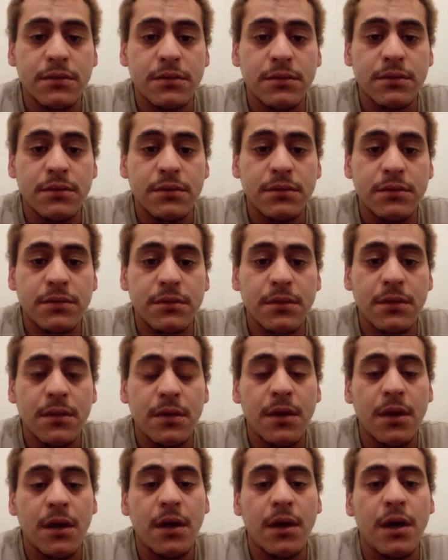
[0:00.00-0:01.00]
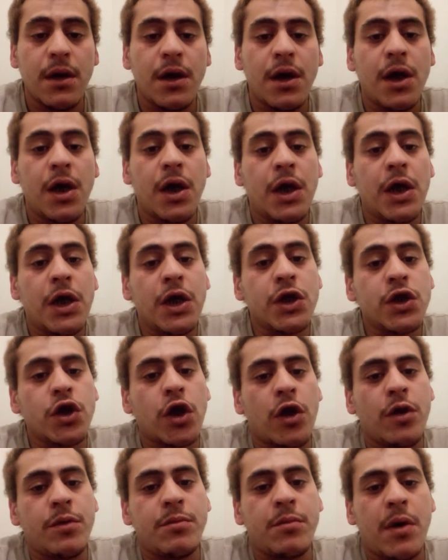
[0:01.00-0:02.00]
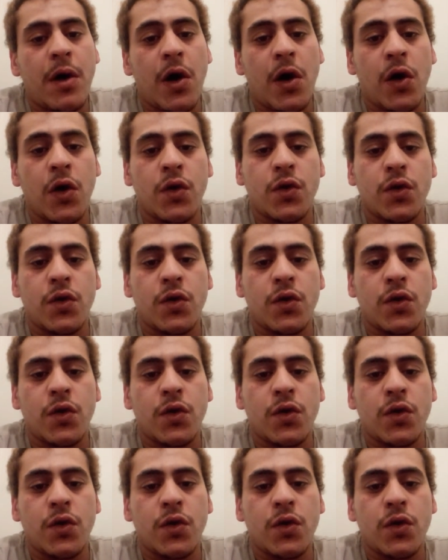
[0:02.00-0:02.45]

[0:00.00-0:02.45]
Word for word: Seulement, euh, les méthodes euh,